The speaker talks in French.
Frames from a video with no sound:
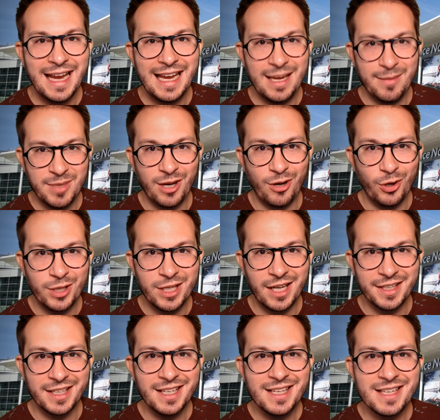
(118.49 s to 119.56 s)
eh bien
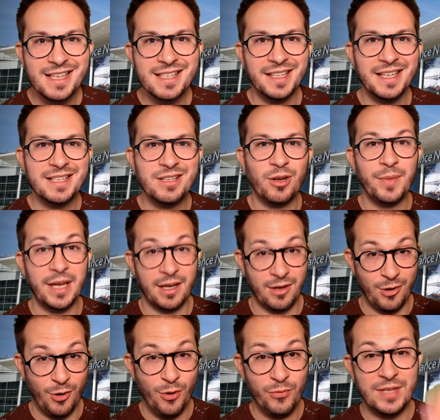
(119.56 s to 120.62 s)
regardez, c'est désormais
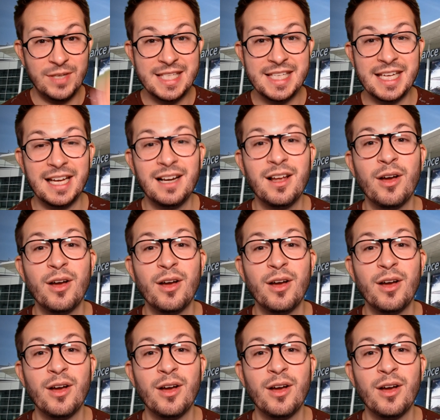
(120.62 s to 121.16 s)
officiel,